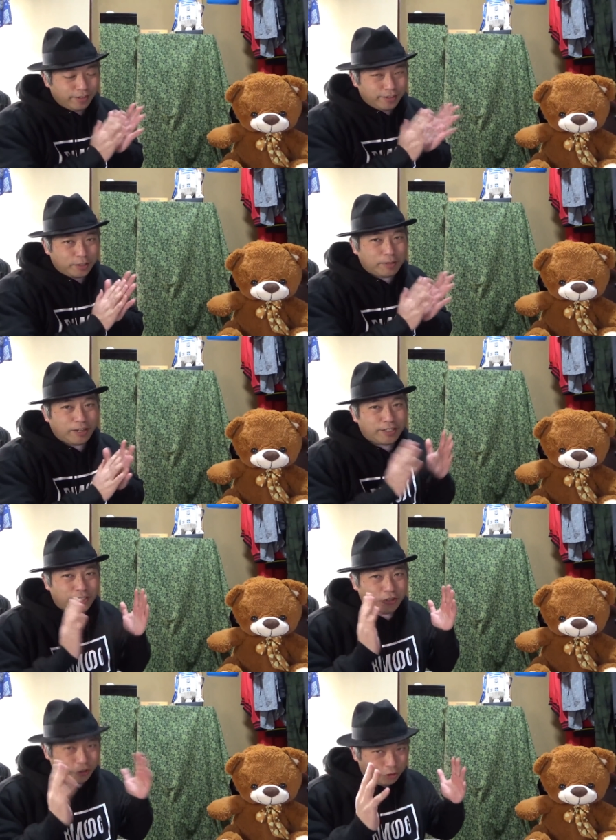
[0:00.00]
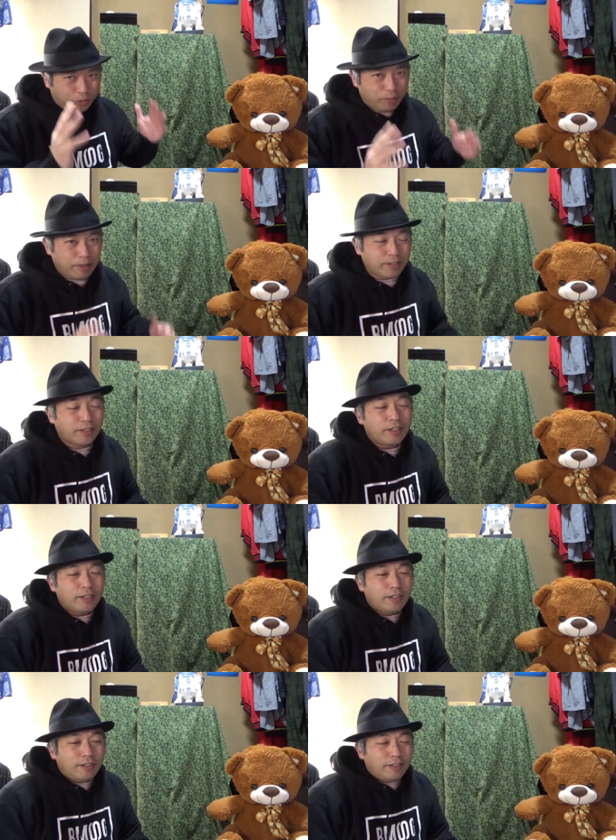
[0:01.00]
素晴らしいと思います
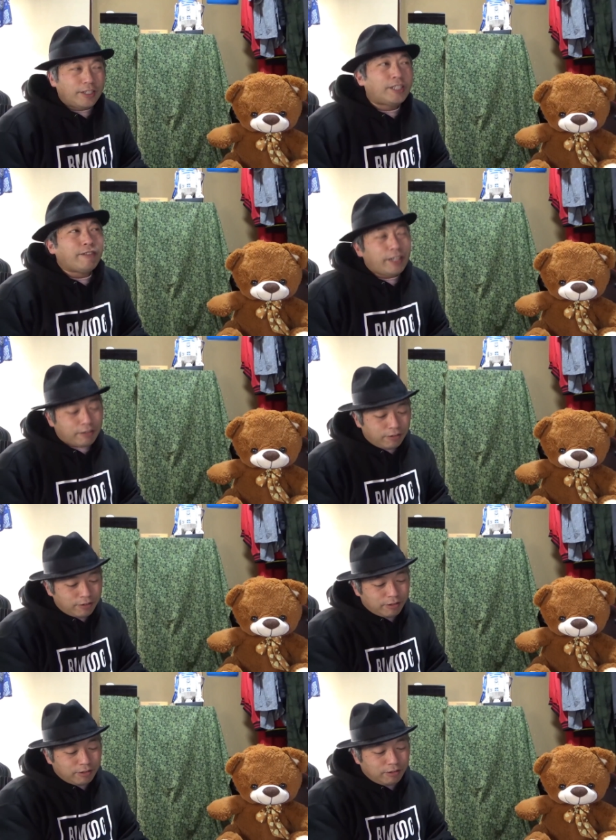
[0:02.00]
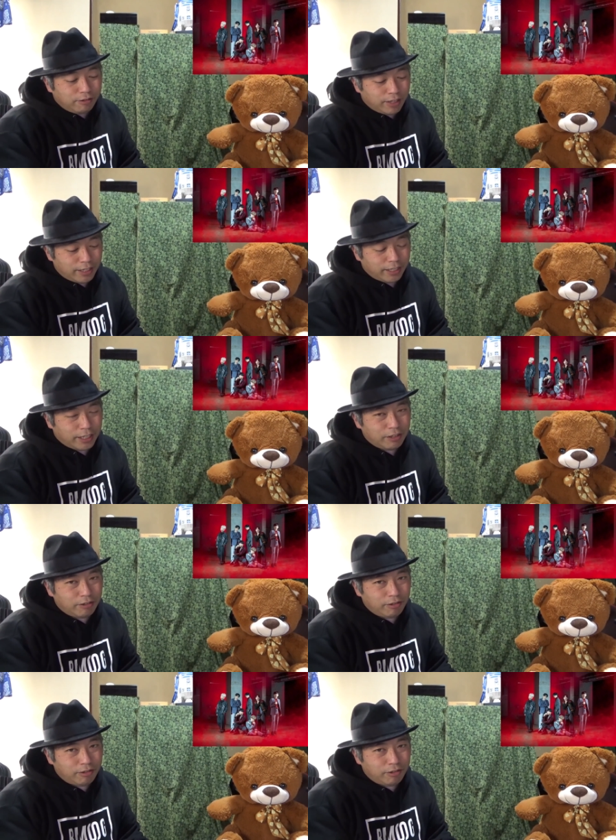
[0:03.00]
実はねこの情報がね昨日
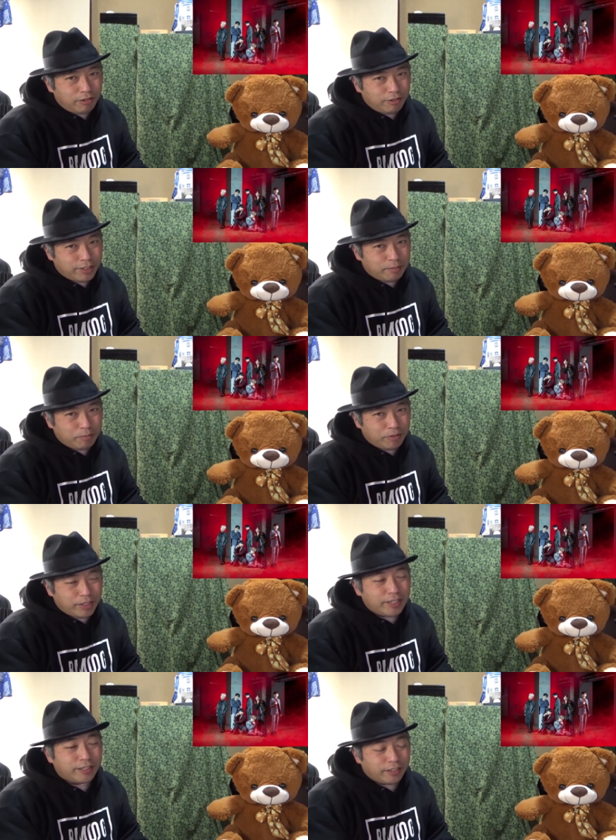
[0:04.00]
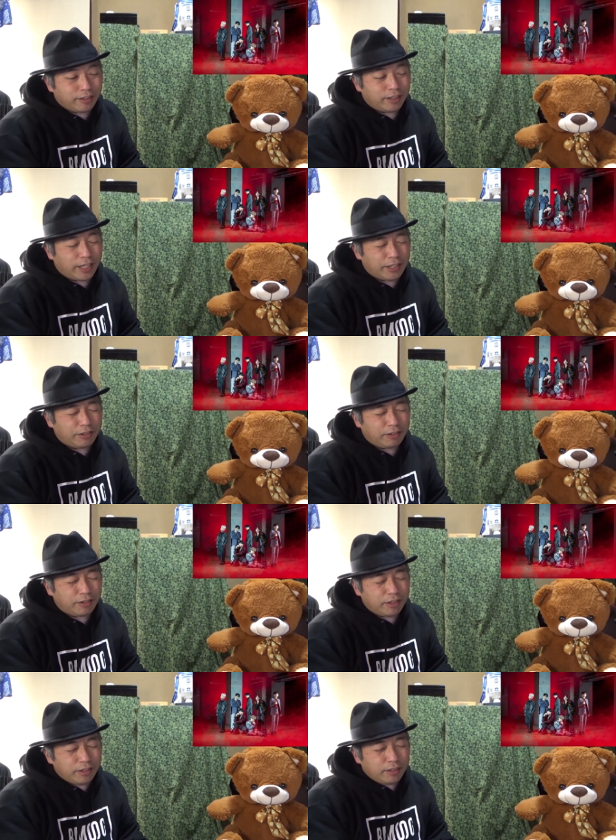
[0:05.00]
の新聞なんですよあ
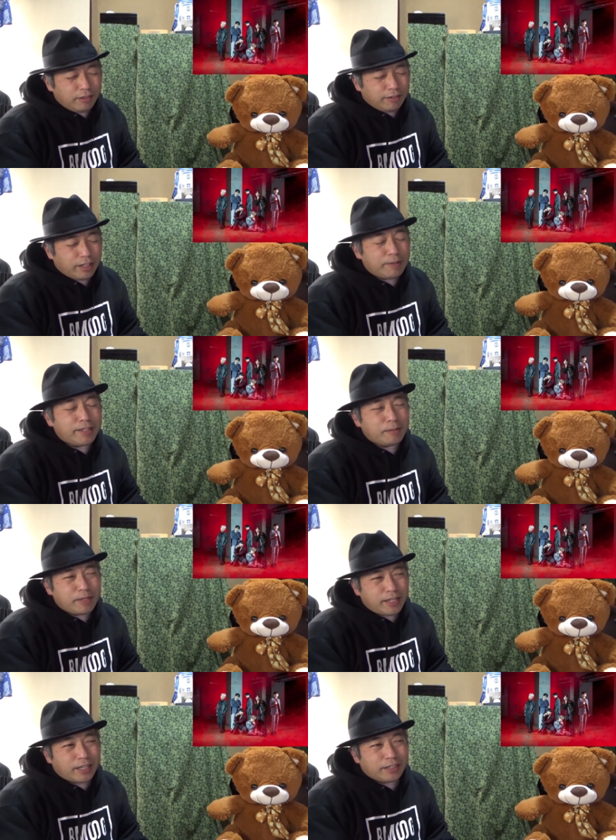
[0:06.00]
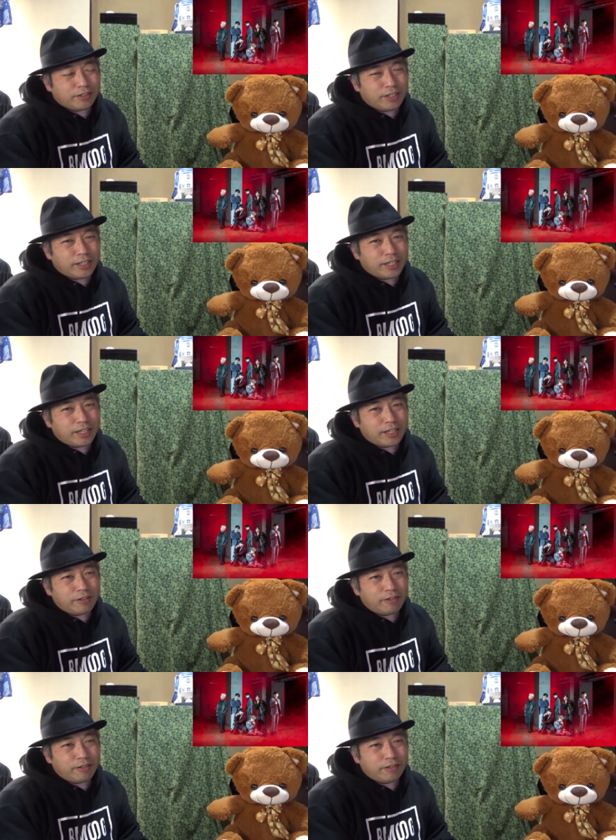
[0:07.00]
のたまたまツイッター
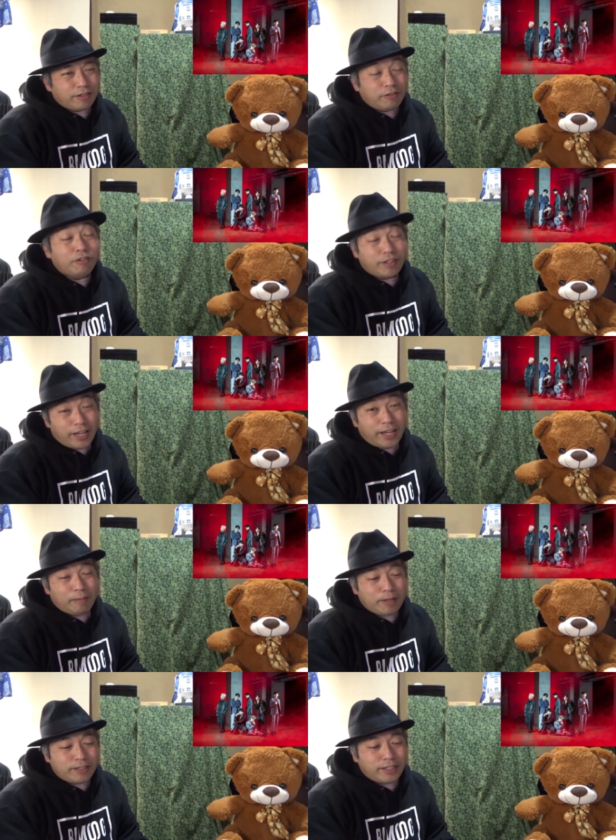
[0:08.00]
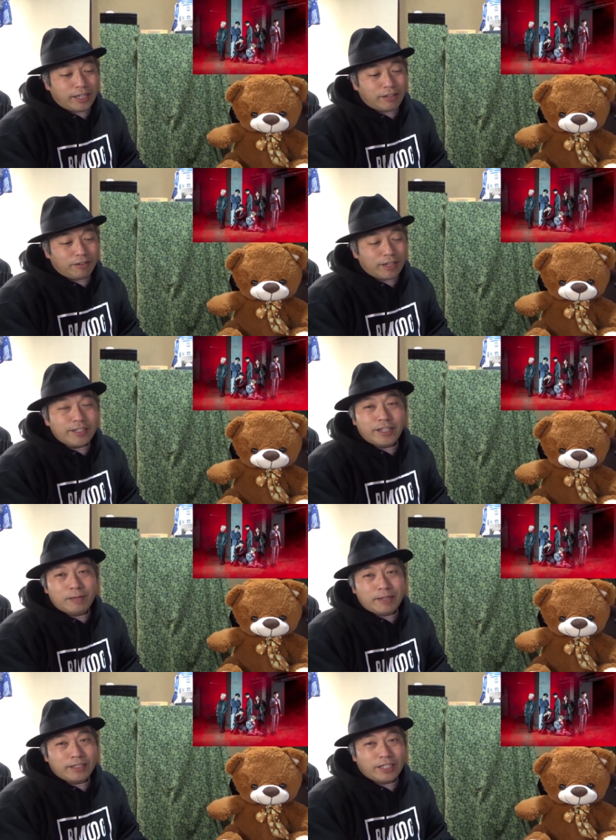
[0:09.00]
の方でベスティの男
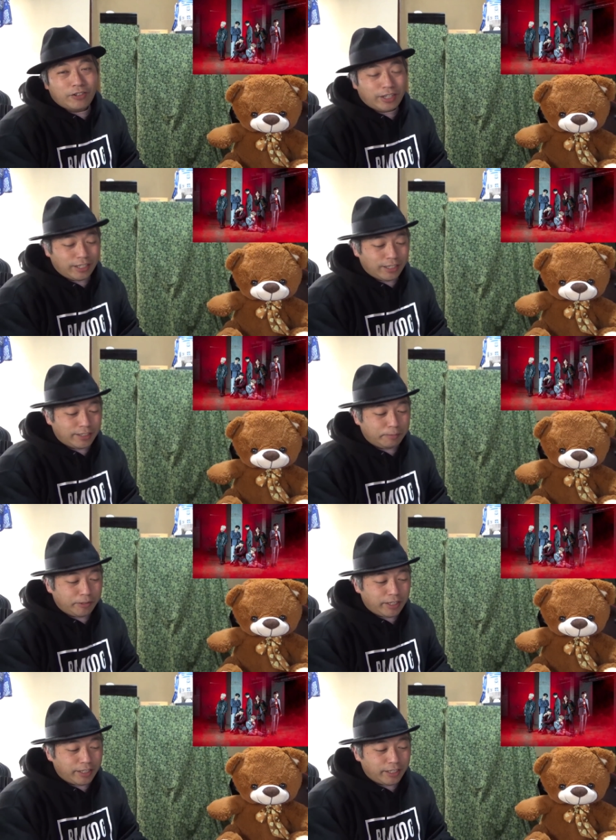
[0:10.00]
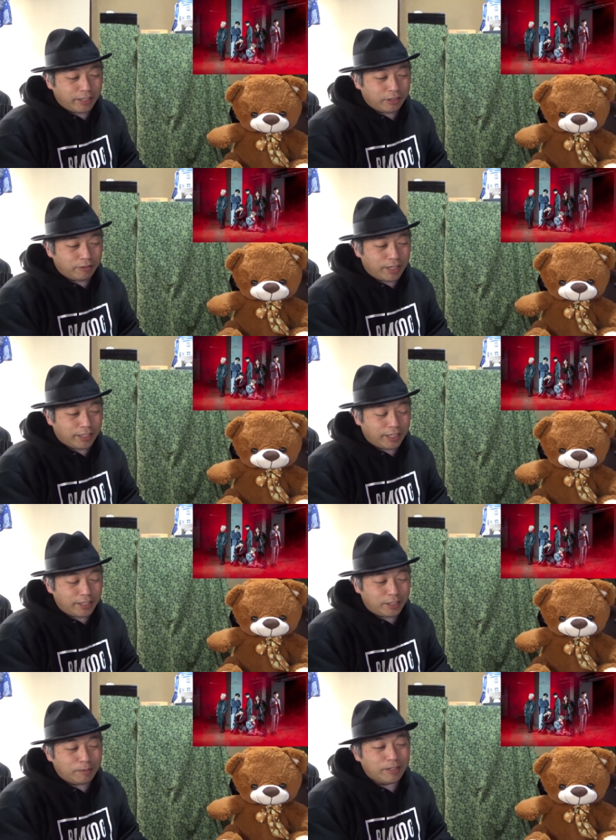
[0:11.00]
性ベスティの方がつぶやいていたのを発
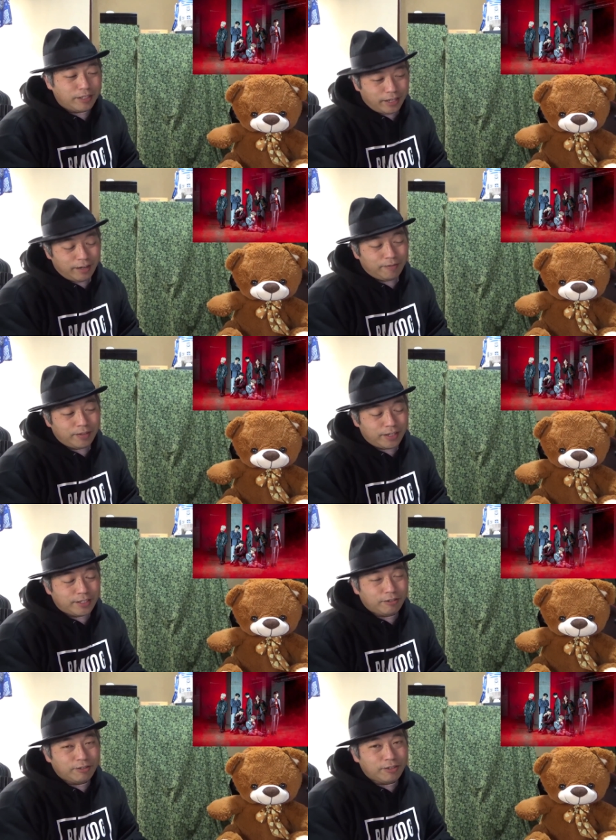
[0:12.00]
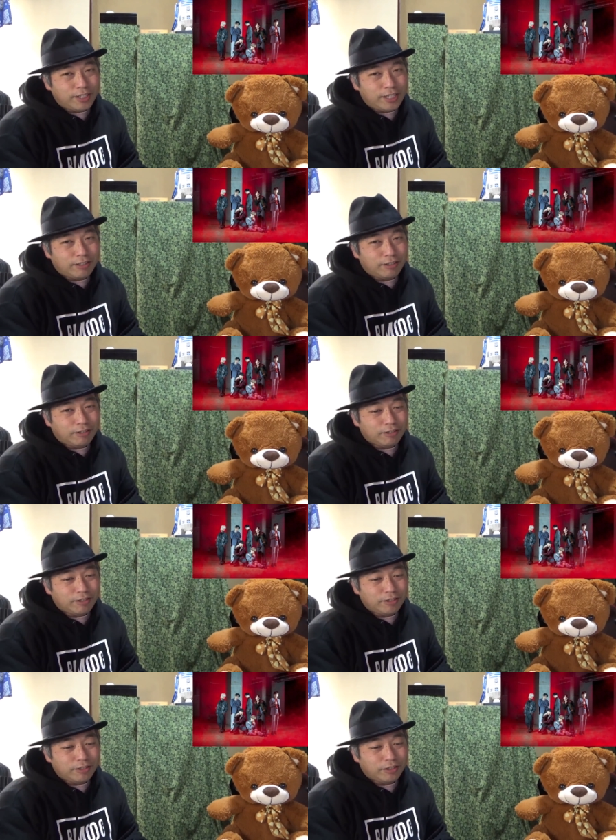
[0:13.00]
見しましてで仕事に行く途
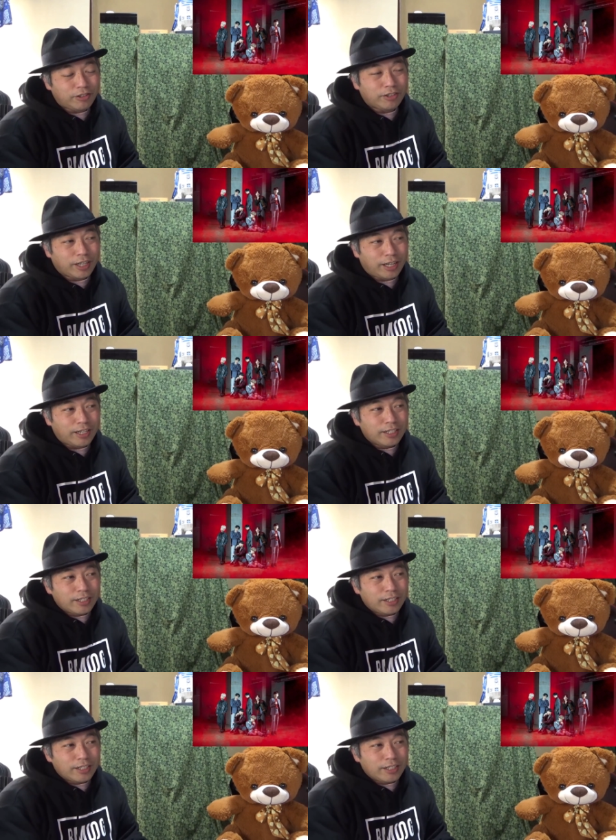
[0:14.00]
中というか